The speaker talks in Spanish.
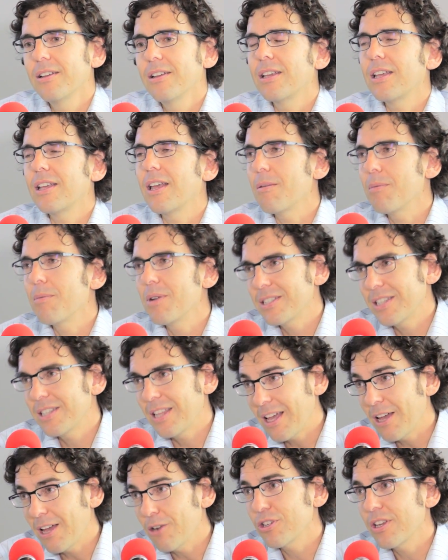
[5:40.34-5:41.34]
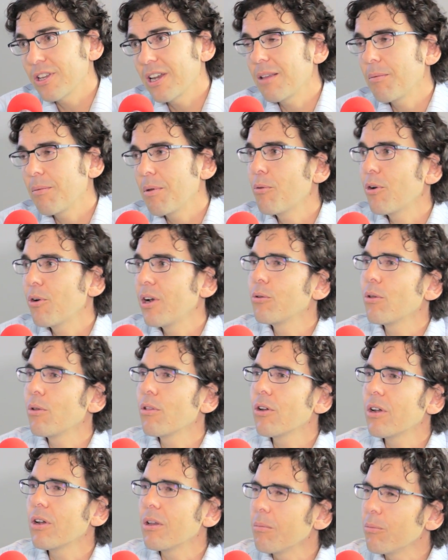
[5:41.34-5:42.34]
y además dejaros guiar también por la
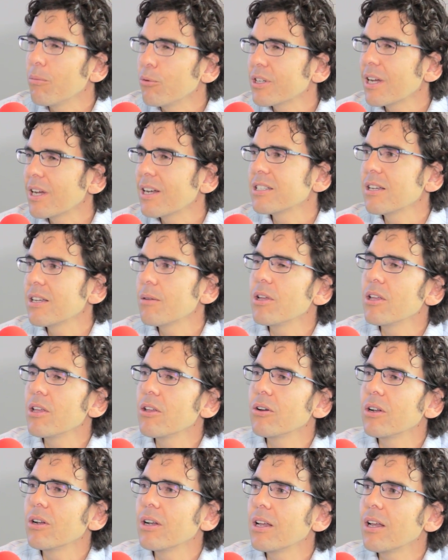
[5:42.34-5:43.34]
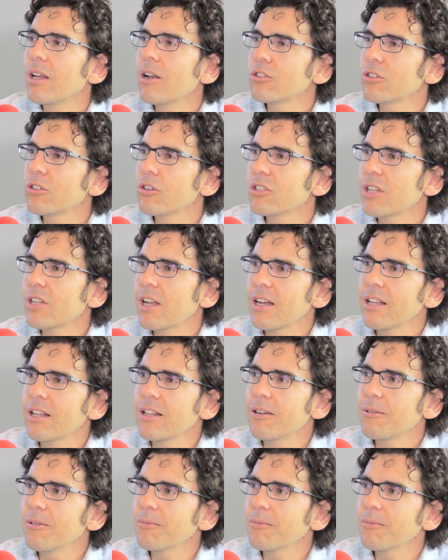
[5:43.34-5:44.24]
intuición y buscar ese brillo en, los ojos de la gente.